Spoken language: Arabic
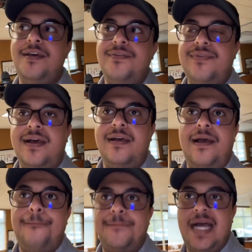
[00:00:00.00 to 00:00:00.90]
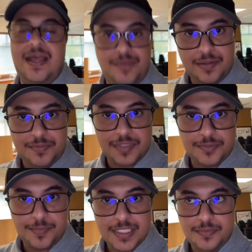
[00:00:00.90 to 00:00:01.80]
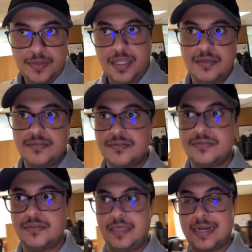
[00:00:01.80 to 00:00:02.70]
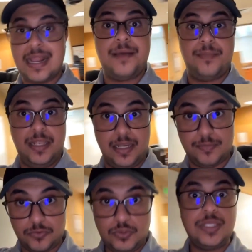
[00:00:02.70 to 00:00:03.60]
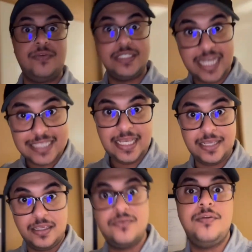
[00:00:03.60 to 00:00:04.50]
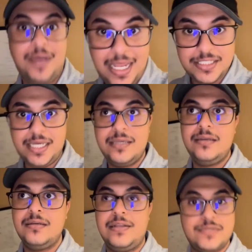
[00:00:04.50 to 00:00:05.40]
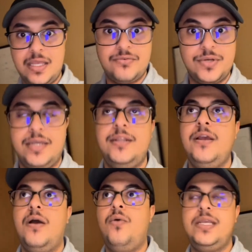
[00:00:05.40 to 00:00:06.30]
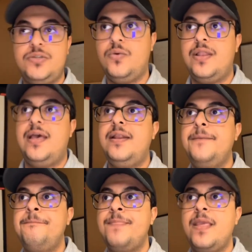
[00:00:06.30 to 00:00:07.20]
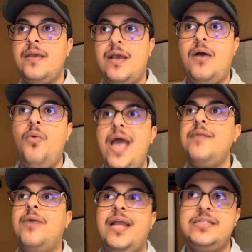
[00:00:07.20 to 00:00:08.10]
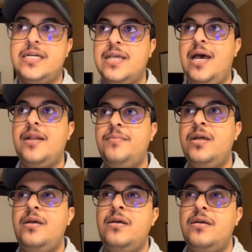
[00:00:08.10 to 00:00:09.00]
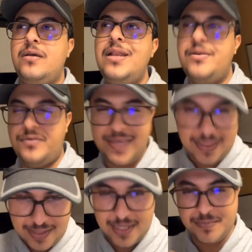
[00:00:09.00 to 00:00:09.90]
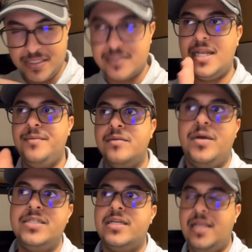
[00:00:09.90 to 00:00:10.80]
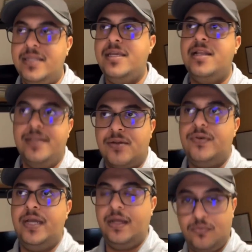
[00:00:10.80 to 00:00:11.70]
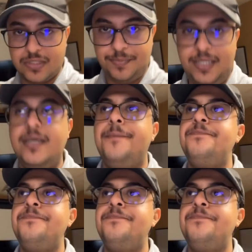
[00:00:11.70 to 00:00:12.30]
فاما هذه اللابتوبات اظن لا الرام اللي موجوده في الجهاز حقك في المعالج حقك نفس الايفون يعني او اي جوال ثاني او اي معالجات ارم الا في فئه ثانيه بس نتكلم عن المعالجات العاديه اللي نعرفها احنا او الطبيعيه